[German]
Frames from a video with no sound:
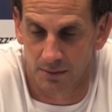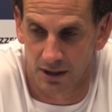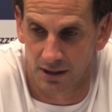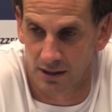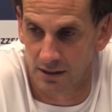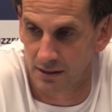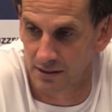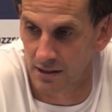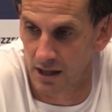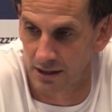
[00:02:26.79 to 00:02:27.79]
am Ende
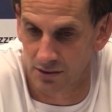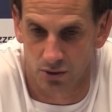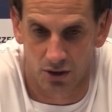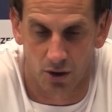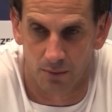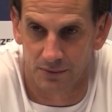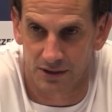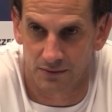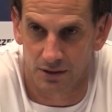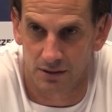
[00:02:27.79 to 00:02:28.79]
ist es leider so gekommen,
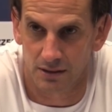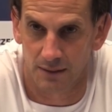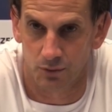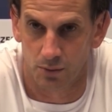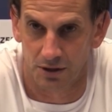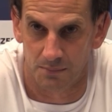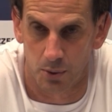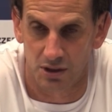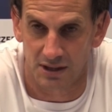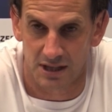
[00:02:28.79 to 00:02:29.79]
dass wir eben nur mit dem
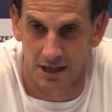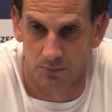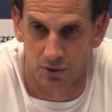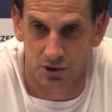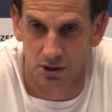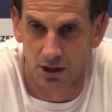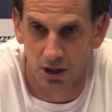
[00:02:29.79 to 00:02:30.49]
Punkt jetzt leben müssen.